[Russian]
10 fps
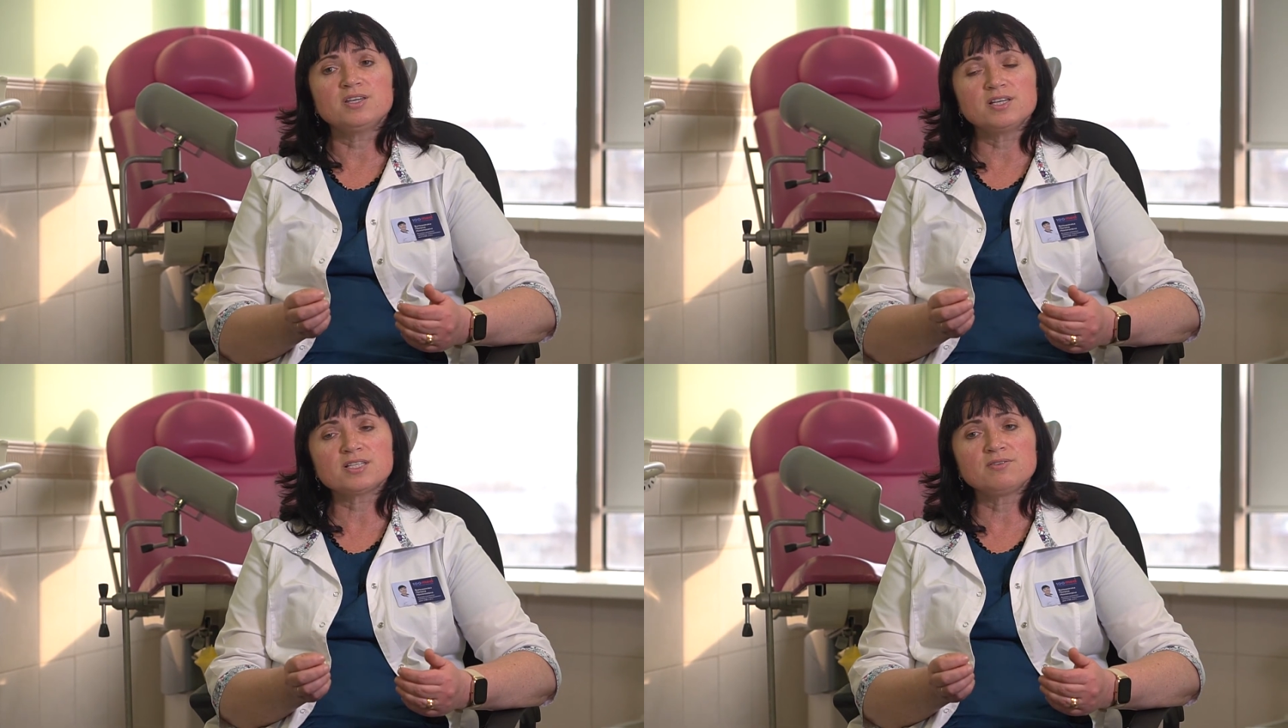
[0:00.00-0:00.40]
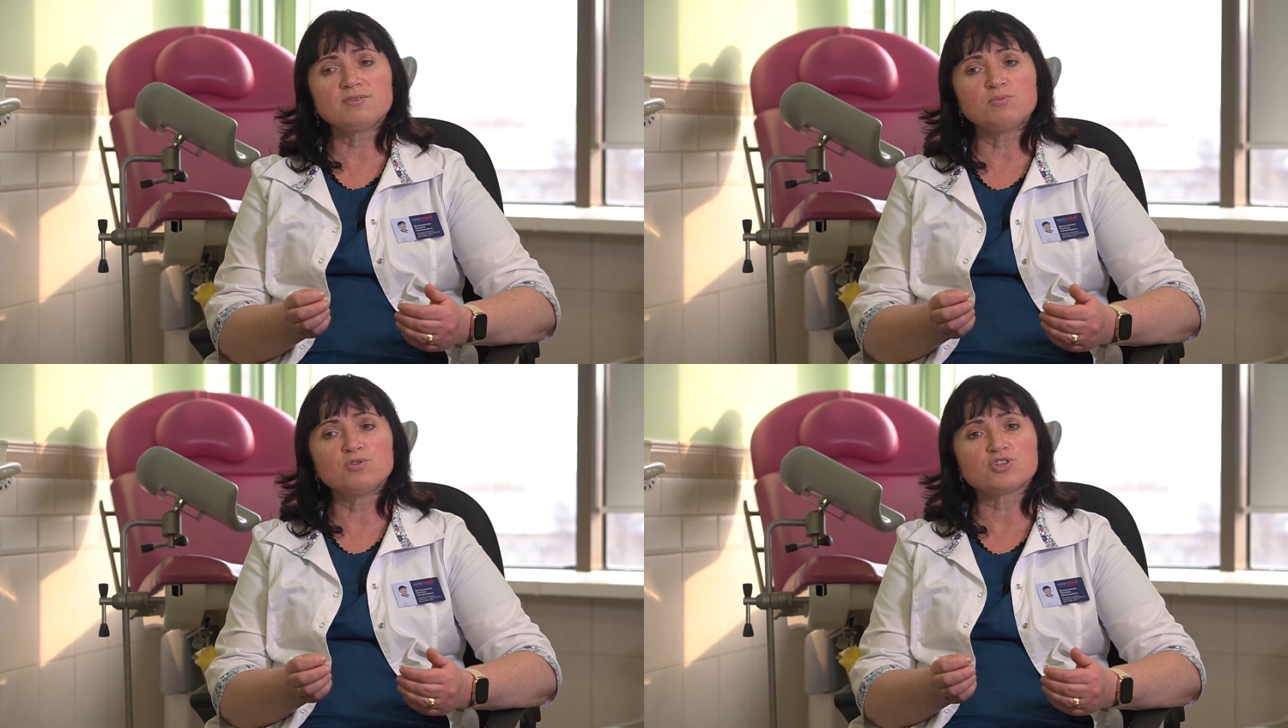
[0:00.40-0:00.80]
Если
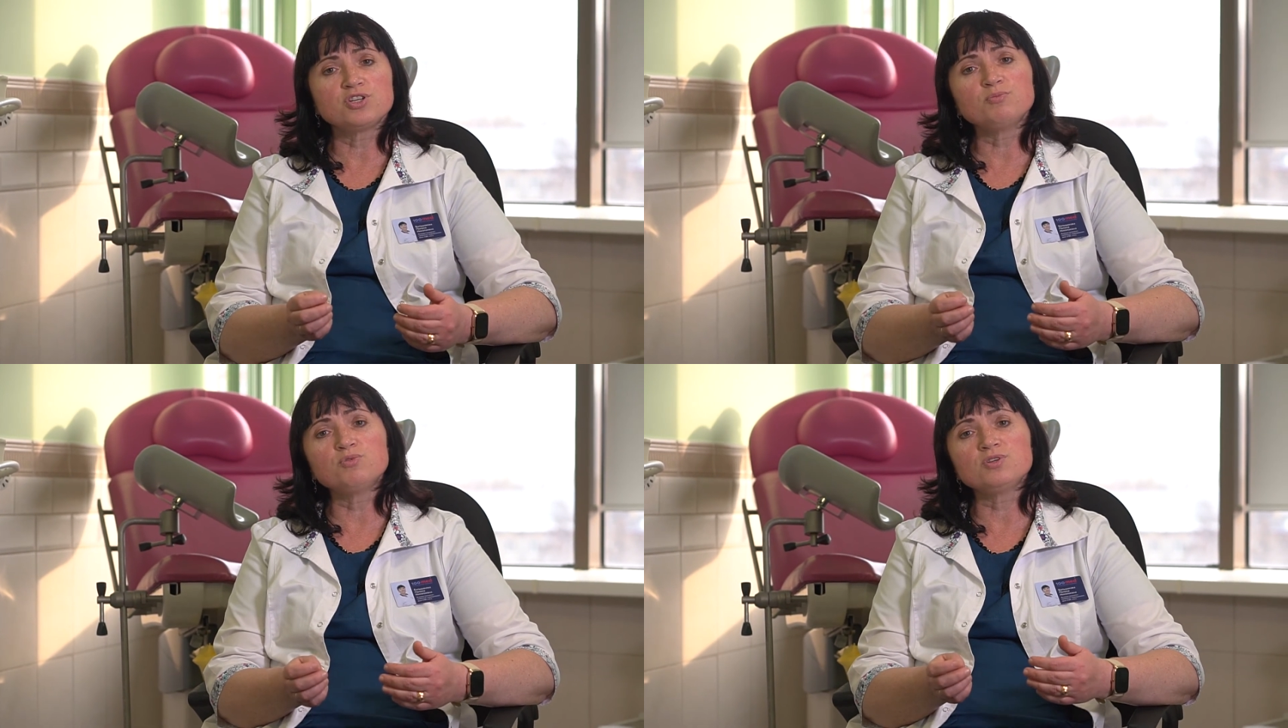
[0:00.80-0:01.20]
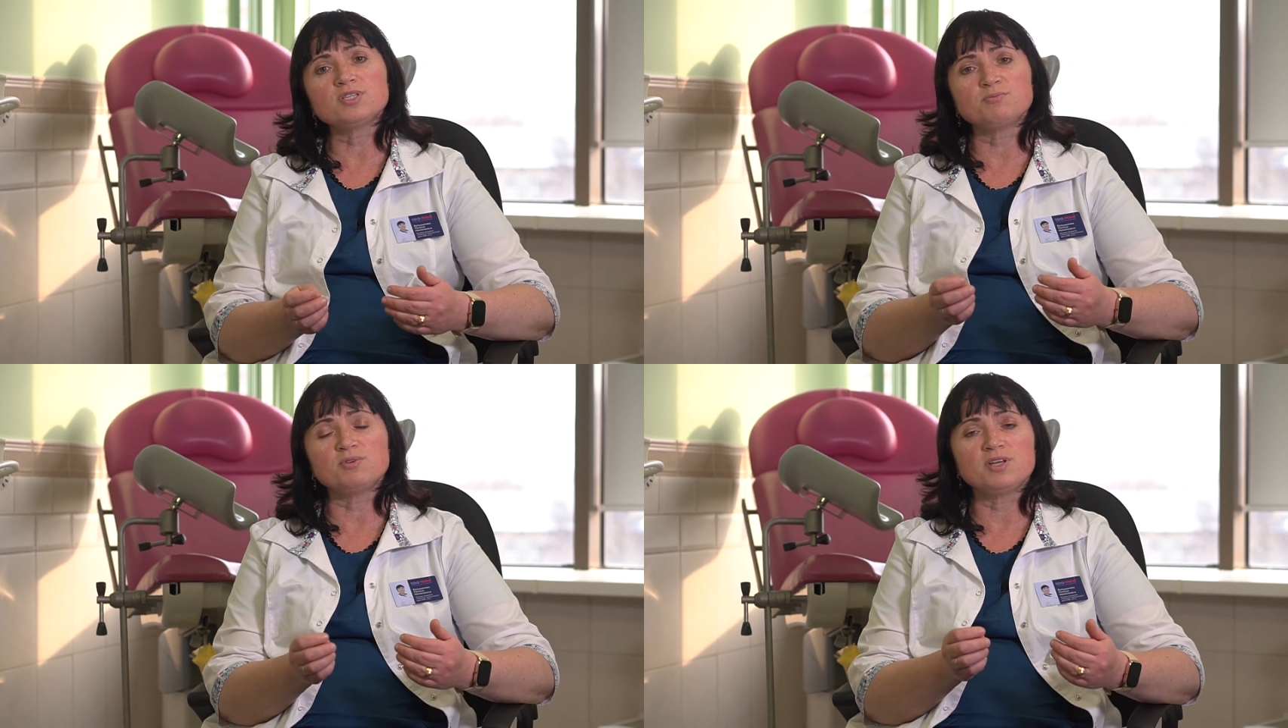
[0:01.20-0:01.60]
вы больше не
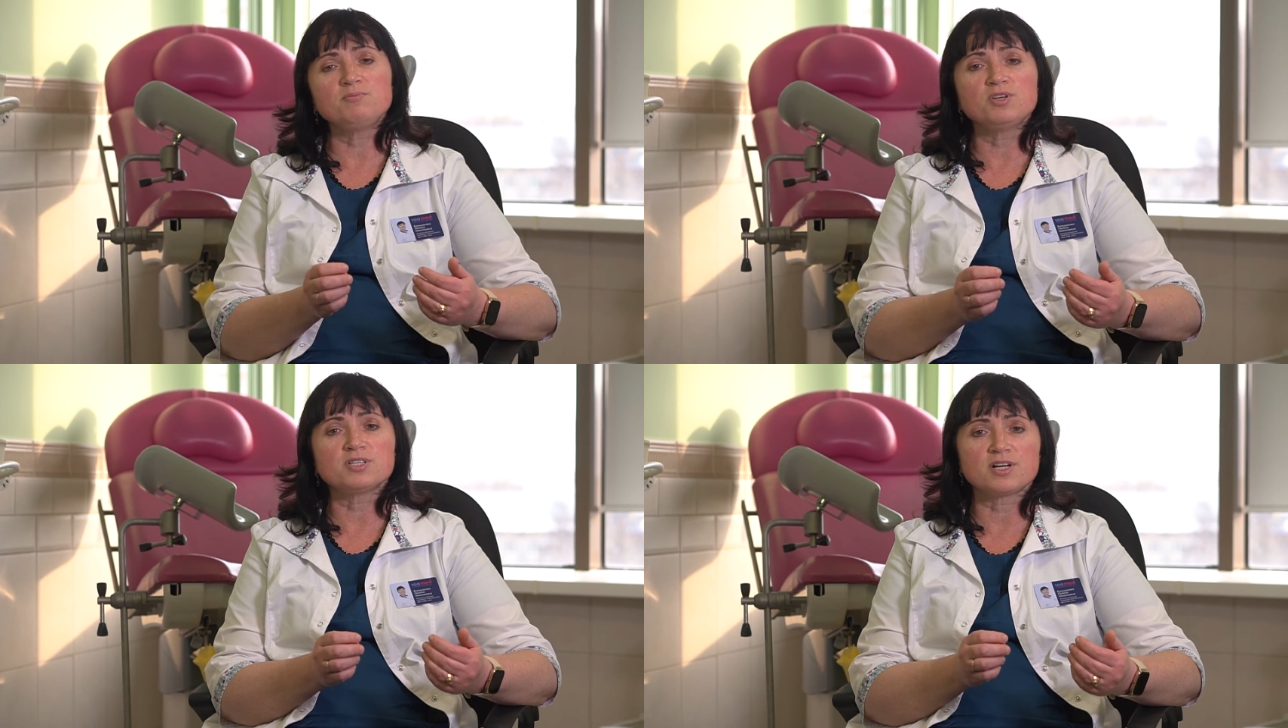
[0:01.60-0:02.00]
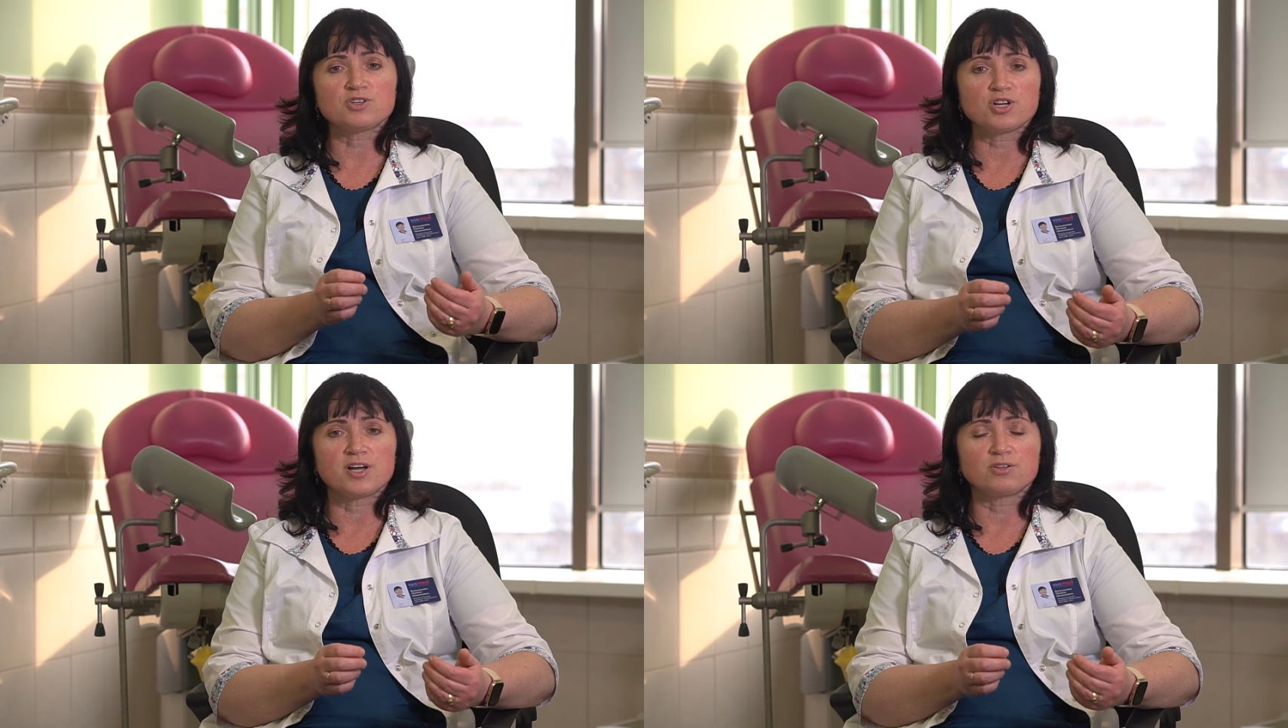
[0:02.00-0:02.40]
будете беременеть,
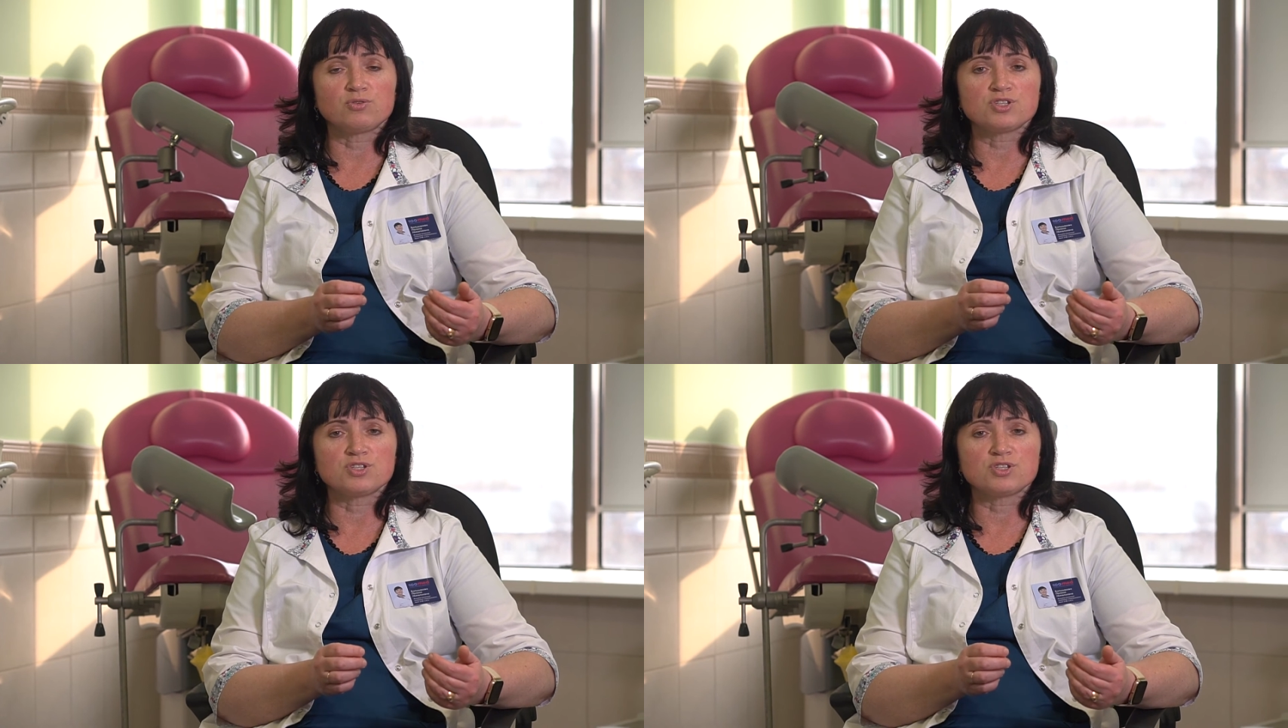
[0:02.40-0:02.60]
рожать,